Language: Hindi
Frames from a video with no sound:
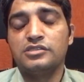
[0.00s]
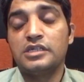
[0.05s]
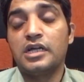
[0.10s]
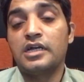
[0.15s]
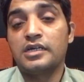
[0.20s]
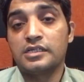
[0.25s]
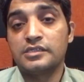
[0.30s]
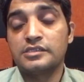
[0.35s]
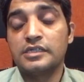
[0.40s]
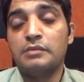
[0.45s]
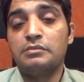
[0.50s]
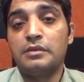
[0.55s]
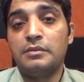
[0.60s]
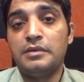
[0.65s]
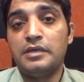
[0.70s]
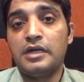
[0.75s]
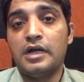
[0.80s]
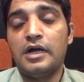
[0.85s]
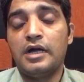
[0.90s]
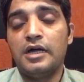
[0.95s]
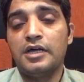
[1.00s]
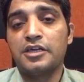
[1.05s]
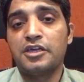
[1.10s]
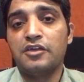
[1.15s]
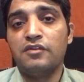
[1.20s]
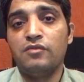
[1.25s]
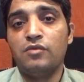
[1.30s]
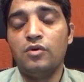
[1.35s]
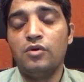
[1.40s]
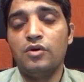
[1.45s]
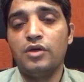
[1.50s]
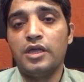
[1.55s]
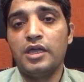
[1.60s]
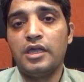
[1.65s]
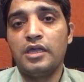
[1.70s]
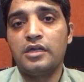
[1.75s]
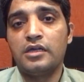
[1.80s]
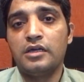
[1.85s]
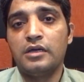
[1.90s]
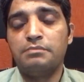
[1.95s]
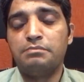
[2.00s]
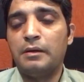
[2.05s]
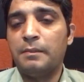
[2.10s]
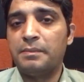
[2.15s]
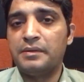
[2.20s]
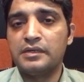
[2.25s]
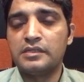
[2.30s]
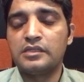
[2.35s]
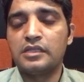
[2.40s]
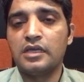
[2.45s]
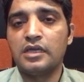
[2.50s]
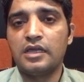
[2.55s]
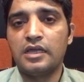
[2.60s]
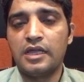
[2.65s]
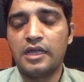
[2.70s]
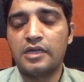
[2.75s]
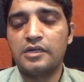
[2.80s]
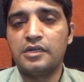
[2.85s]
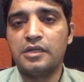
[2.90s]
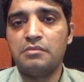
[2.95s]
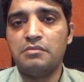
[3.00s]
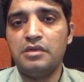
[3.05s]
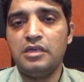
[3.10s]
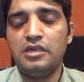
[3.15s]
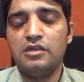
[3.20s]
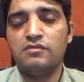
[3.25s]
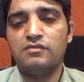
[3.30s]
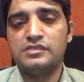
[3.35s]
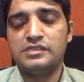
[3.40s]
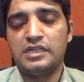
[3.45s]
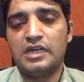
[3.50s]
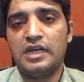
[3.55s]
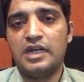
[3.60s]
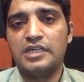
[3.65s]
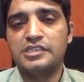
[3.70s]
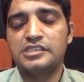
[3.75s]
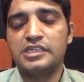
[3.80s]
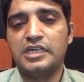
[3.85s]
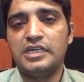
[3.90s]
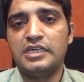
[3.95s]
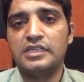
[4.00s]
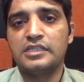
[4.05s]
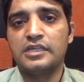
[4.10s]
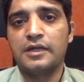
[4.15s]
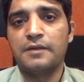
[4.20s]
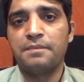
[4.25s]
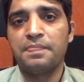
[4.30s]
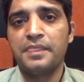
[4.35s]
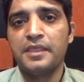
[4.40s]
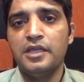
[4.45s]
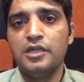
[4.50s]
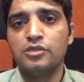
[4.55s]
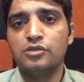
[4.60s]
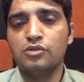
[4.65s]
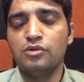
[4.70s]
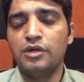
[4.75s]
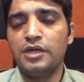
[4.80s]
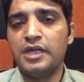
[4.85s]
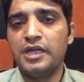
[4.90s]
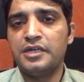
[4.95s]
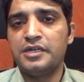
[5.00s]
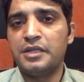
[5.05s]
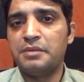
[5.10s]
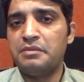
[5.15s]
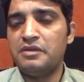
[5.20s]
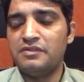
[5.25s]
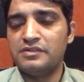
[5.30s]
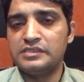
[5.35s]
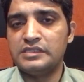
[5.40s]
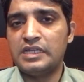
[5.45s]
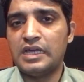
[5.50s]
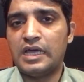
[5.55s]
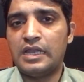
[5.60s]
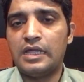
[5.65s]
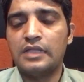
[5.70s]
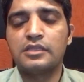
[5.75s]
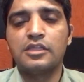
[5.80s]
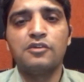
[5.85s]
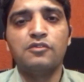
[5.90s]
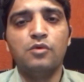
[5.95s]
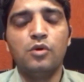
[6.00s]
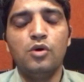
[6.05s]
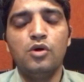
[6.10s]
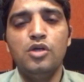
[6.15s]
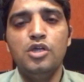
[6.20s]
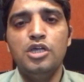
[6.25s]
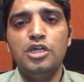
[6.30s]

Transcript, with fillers: खटक साहब ने भी कहा कि वो एक पपेट थे एक डमी वजी अला चाहिए था तो एक डमी वजी अला थे वो